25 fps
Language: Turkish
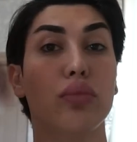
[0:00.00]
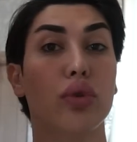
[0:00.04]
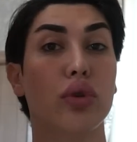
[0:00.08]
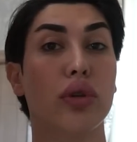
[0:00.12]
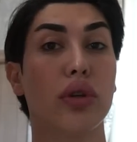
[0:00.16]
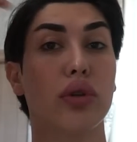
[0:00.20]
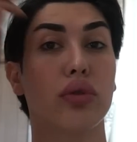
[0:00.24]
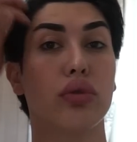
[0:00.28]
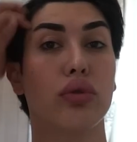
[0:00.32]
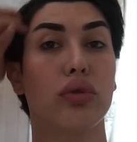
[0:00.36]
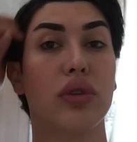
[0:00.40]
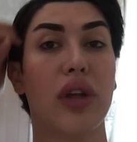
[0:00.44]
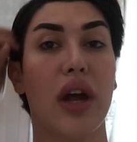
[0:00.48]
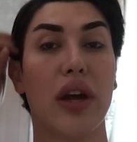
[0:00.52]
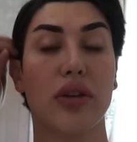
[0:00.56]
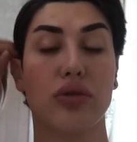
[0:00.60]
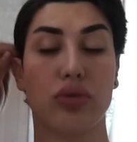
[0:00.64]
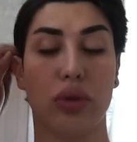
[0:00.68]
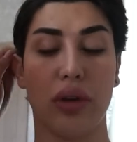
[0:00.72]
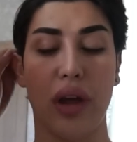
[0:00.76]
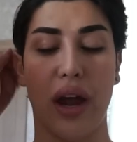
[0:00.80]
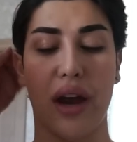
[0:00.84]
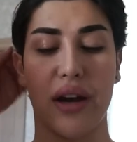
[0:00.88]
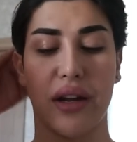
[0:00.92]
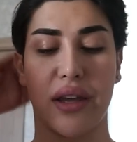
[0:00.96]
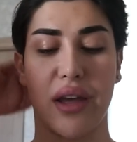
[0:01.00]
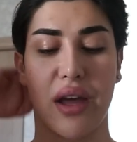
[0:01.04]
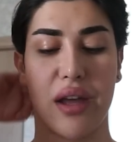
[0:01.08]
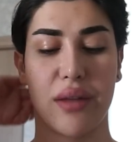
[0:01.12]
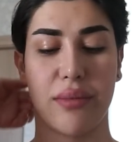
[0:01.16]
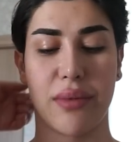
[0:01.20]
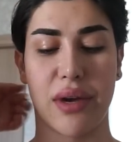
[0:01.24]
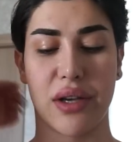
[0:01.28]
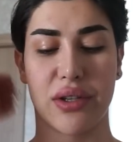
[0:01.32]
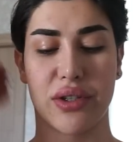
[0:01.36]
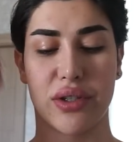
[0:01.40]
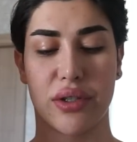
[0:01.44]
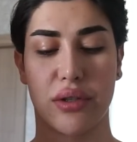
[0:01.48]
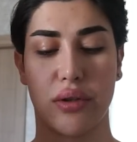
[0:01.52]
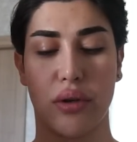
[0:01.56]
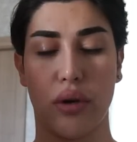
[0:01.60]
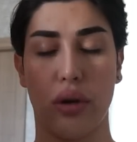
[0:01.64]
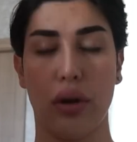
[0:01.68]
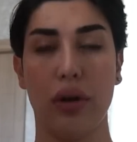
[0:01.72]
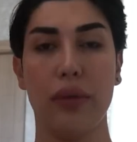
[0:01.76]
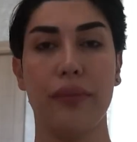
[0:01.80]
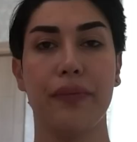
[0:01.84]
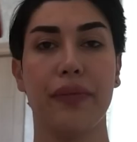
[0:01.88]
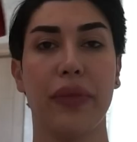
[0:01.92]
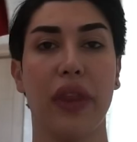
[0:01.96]
Burada düğünler çok erken
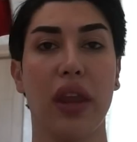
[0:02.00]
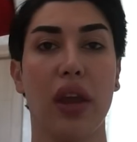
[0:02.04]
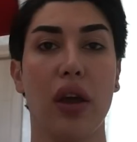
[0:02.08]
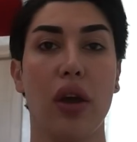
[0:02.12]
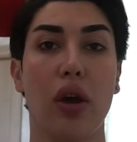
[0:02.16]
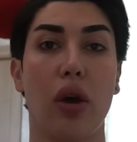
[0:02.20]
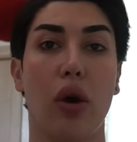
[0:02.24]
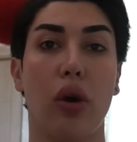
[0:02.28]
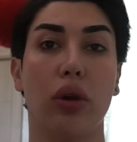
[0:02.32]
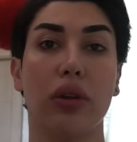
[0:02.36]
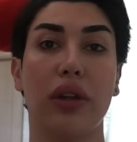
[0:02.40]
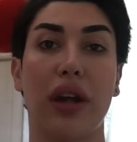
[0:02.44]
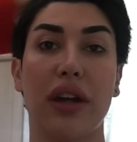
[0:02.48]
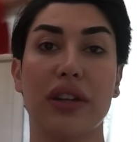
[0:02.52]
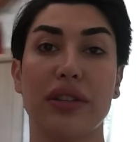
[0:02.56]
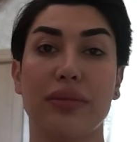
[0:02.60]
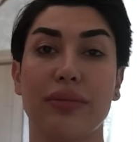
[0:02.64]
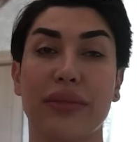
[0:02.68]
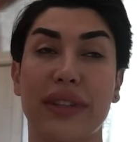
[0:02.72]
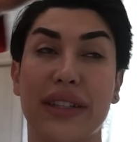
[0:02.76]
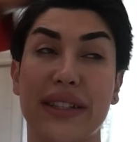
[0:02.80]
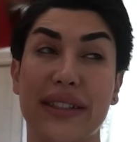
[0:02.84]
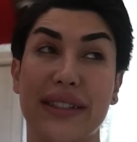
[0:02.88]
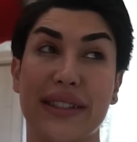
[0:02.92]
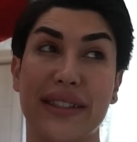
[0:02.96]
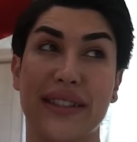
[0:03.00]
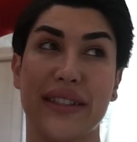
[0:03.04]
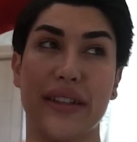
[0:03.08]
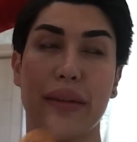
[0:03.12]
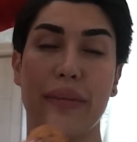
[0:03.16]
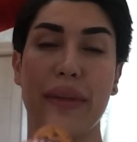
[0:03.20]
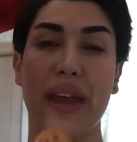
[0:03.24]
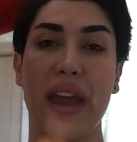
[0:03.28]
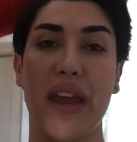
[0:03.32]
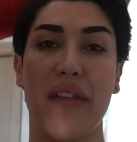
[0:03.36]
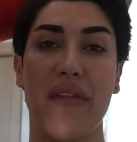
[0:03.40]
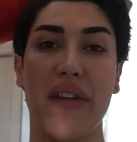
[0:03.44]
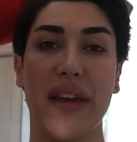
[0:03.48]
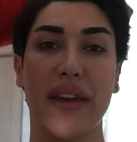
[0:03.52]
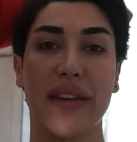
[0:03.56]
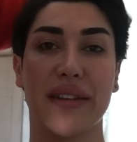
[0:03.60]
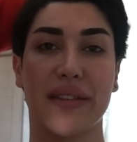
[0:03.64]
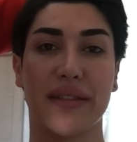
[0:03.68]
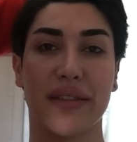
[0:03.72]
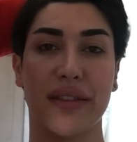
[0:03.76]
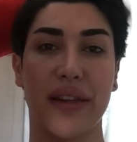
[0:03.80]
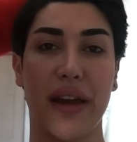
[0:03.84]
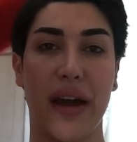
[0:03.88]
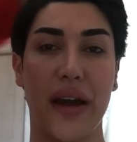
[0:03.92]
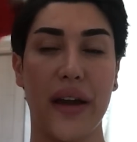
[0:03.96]
başlıyor. Onlar şimdi kız istemeye eve
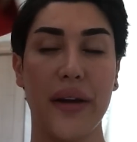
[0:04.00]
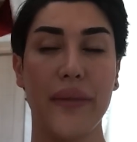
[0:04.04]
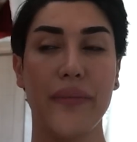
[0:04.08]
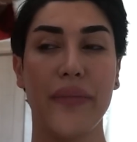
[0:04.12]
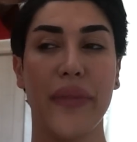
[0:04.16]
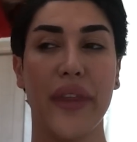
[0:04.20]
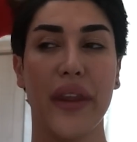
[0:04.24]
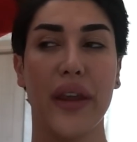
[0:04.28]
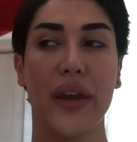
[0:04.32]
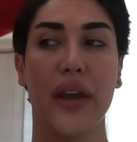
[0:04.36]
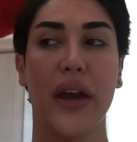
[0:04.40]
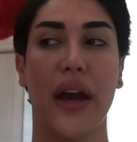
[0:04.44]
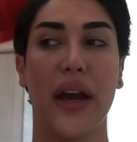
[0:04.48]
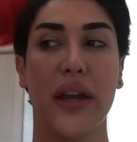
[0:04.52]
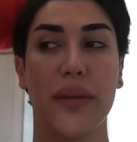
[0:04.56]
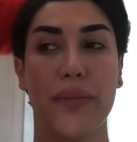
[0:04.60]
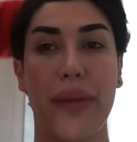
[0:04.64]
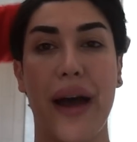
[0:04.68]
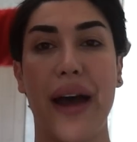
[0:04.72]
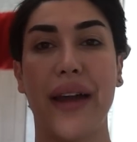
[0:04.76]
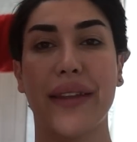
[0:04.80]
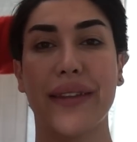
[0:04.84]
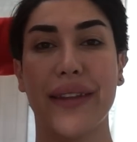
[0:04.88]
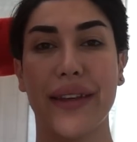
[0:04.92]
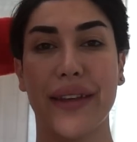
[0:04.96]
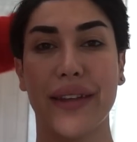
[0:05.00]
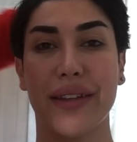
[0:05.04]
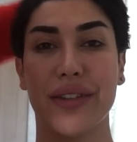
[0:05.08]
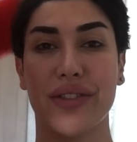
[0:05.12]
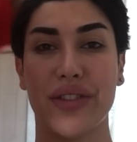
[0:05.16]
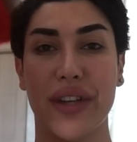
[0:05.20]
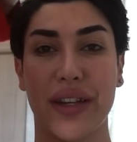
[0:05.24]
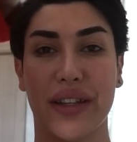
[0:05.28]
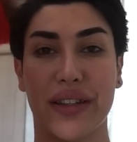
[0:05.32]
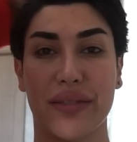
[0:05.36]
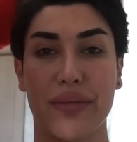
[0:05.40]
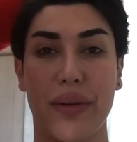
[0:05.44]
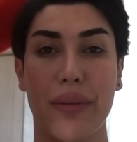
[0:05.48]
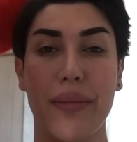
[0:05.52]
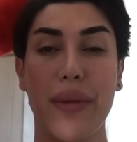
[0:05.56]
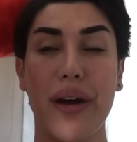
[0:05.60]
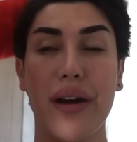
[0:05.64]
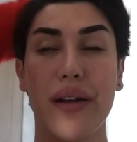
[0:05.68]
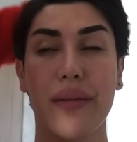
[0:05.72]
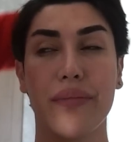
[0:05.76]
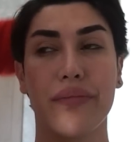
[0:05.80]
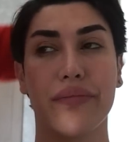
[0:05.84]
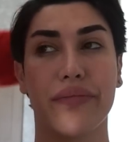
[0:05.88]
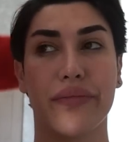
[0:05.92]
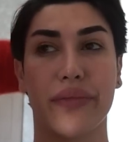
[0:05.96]
gittiler. Hani ben de gidecektim ama
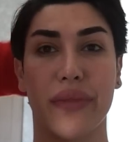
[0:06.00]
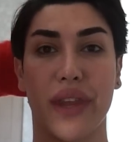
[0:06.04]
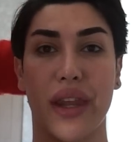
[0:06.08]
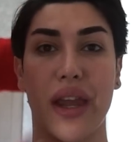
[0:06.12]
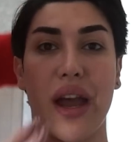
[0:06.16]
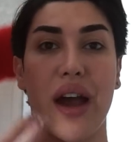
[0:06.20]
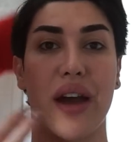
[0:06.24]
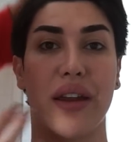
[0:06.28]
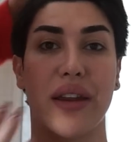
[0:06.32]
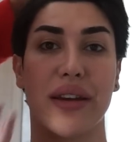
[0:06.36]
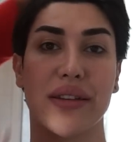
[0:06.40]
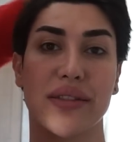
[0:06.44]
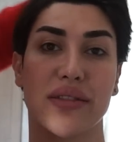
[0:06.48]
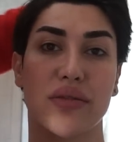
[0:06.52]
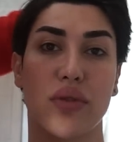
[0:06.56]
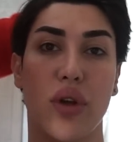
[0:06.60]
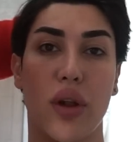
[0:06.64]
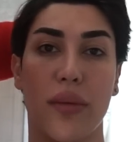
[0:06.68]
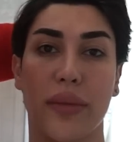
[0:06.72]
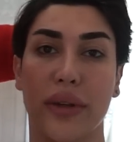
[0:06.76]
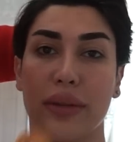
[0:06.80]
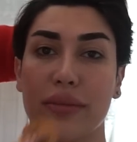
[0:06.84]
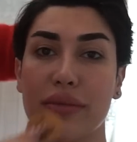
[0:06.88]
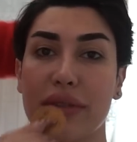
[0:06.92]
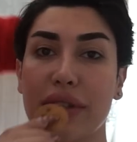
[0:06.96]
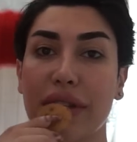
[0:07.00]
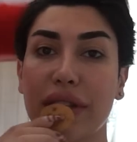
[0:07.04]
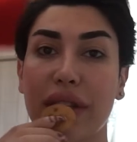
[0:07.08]
yani hazır olmadım için